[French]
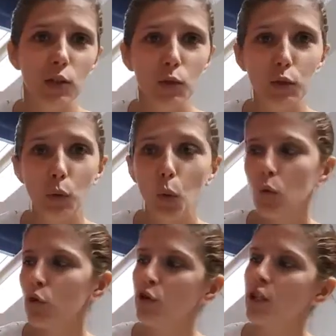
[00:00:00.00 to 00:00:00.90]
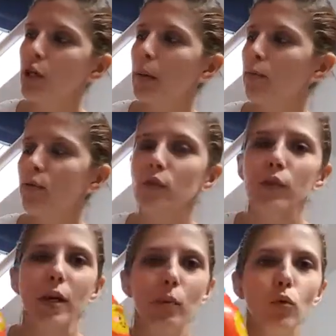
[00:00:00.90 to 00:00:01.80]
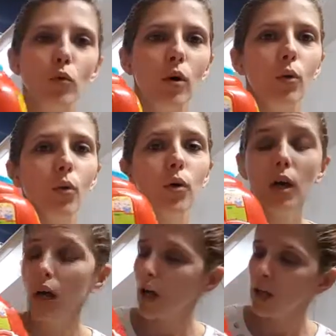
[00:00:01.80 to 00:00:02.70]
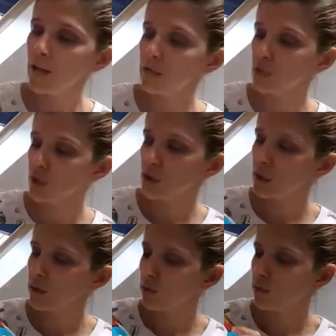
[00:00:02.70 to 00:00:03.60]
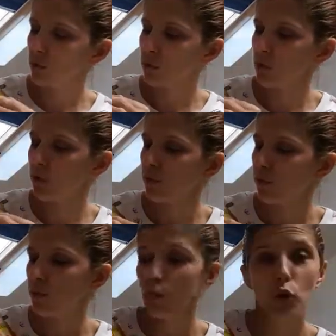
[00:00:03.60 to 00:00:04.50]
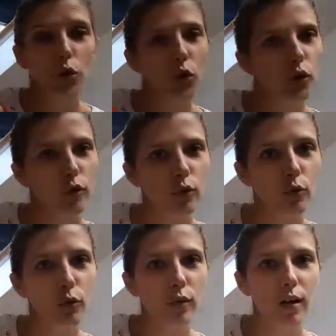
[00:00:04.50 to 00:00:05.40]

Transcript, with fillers: Donc, je suis trop contente. J'ai quand même trouvé ce camion, 3 euros. Et il fonctionne et tout, donc... Euh, donc,